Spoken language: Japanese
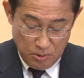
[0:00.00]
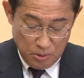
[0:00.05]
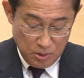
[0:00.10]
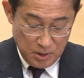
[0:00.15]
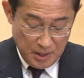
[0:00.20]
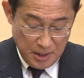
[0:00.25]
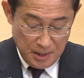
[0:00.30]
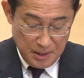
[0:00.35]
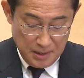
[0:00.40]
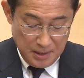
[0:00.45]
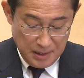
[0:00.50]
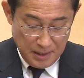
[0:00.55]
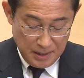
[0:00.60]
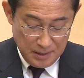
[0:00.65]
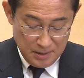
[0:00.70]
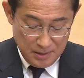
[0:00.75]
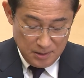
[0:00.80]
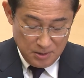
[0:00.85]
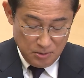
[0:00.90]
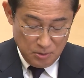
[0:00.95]
を転
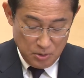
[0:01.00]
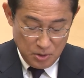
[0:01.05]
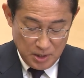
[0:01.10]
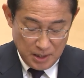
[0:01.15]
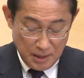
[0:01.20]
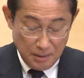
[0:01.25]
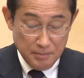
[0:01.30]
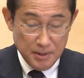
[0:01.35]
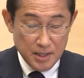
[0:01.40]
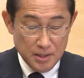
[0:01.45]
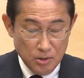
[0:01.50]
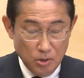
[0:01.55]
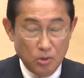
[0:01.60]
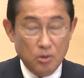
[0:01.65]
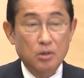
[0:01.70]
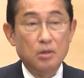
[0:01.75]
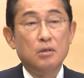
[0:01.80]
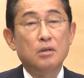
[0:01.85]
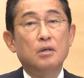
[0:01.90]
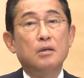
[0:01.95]
換するため
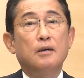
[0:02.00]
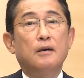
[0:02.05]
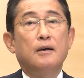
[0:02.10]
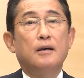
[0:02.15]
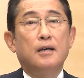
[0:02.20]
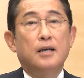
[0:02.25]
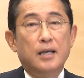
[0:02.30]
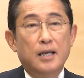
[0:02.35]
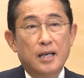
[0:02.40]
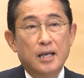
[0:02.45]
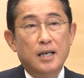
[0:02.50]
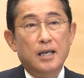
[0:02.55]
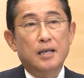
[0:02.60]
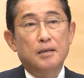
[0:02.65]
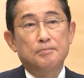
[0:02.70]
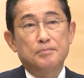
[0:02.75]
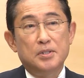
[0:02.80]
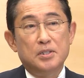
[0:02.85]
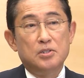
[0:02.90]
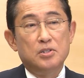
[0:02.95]
の
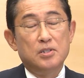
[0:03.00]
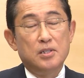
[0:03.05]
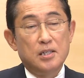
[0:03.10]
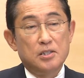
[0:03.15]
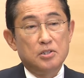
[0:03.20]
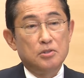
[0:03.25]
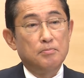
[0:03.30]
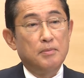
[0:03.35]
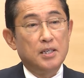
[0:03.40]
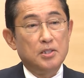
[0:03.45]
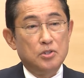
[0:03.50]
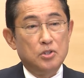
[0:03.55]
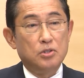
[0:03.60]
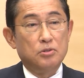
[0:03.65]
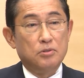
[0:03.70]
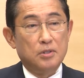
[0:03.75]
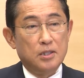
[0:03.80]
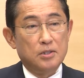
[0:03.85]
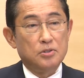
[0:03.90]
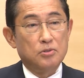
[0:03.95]

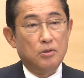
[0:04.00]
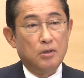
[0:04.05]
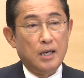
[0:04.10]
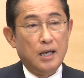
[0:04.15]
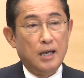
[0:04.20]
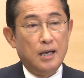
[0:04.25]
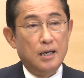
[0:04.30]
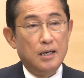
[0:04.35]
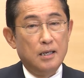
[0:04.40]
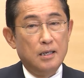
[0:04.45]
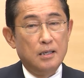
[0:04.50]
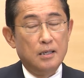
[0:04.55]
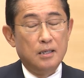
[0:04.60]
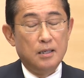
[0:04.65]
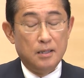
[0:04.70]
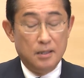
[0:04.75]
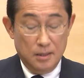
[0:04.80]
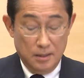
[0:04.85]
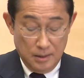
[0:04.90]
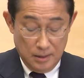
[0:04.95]
ビジネスマッチングですとか、
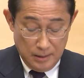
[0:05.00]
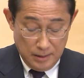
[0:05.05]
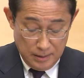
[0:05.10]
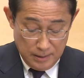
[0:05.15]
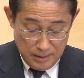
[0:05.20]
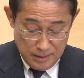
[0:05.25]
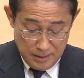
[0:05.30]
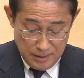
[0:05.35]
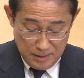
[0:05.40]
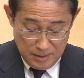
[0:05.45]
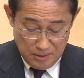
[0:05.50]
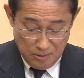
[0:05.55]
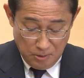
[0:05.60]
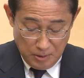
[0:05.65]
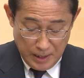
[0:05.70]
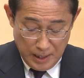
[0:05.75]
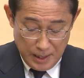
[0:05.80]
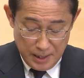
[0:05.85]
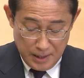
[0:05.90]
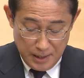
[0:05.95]
と
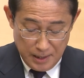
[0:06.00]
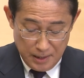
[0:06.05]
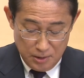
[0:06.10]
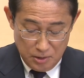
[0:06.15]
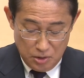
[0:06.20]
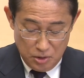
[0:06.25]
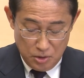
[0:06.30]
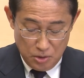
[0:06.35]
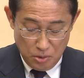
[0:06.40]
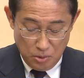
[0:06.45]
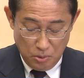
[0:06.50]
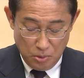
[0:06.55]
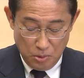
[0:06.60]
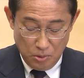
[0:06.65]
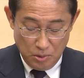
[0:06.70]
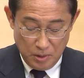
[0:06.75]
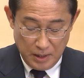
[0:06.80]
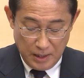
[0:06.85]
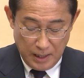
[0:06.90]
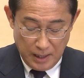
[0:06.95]
海外市場
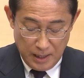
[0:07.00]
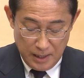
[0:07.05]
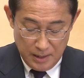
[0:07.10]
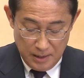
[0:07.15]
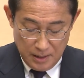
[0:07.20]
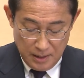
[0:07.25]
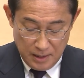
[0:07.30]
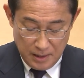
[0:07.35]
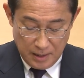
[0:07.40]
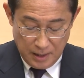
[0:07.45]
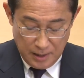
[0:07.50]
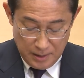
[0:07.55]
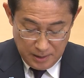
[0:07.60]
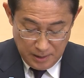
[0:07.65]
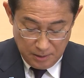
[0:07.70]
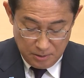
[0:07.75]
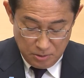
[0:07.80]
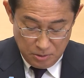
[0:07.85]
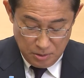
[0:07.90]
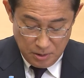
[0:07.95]
の開
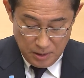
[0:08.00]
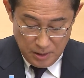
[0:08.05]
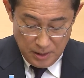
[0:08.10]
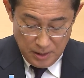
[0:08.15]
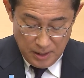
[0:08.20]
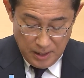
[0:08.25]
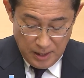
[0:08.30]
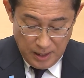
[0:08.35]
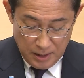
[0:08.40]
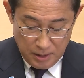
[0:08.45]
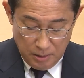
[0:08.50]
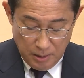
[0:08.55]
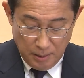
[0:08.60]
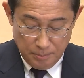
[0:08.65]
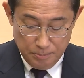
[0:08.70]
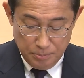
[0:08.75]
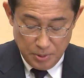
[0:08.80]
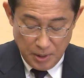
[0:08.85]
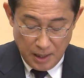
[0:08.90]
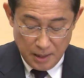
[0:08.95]
拓、あるいは
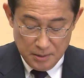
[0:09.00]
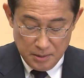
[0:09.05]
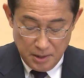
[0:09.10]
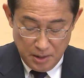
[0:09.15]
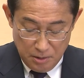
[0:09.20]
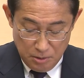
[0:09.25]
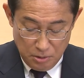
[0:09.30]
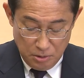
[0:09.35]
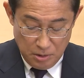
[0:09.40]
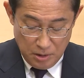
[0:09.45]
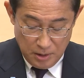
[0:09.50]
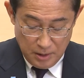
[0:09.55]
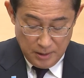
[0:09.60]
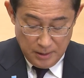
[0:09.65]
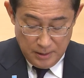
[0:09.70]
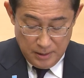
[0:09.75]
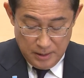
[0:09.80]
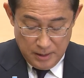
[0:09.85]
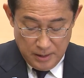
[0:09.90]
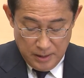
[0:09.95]
ブランディング、
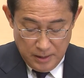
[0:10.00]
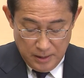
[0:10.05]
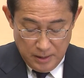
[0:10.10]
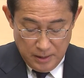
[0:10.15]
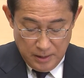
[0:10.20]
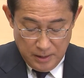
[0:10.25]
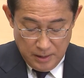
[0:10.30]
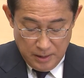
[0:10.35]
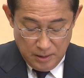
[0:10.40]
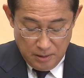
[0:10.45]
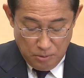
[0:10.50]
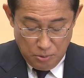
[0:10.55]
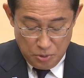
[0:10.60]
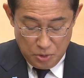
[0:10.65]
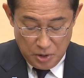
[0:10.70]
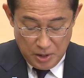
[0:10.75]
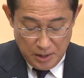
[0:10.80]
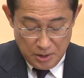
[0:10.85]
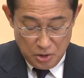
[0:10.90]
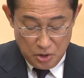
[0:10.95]
こう
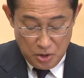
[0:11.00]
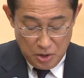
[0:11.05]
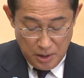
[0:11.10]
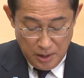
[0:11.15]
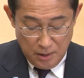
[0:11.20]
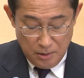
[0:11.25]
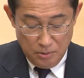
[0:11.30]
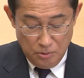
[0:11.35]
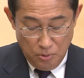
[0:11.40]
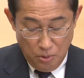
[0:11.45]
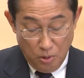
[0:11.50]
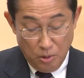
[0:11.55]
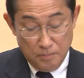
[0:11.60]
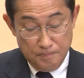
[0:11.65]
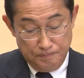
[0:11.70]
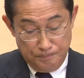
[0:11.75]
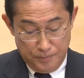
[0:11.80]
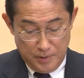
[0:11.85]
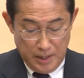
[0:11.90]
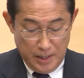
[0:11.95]
した支援を
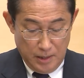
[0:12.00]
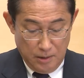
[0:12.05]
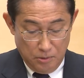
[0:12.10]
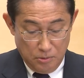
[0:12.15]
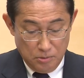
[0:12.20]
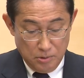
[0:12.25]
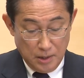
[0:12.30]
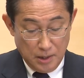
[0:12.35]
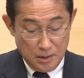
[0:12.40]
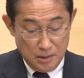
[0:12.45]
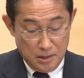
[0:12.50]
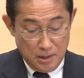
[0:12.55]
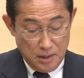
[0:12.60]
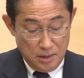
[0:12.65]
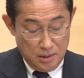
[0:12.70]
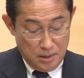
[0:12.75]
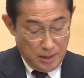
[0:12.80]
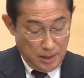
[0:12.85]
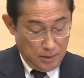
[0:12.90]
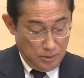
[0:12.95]
行って
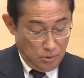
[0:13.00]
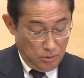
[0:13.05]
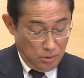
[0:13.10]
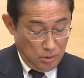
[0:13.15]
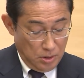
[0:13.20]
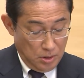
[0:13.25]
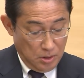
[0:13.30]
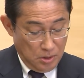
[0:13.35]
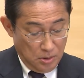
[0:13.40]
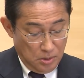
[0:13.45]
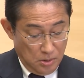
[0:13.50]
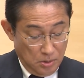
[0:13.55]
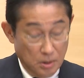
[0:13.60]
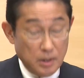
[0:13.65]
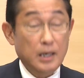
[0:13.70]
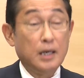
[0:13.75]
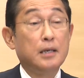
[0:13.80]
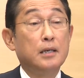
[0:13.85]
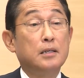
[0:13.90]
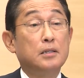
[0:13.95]
いきたいと
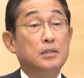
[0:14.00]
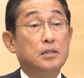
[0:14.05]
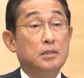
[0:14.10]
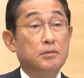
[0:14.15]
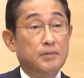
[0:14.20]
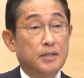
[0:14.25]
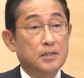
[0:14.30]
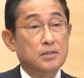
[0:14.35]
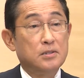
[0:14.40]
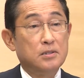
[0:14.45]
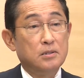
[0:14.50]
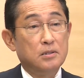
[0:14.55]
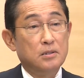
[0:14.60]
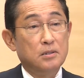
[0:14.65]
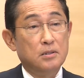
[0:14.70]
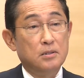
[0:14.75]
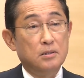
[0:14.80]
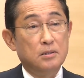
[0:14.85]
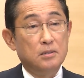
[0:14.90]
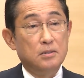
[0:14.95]
考えています。
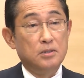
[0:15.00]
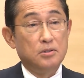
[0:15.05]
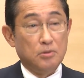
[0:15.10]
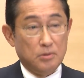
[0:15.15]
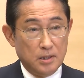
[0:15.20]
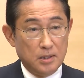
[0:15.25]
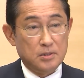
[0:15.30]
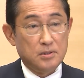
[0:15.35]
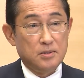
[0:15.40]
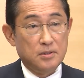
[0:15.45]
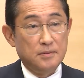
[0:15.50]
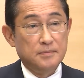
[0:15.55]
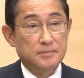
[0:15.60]
以上です。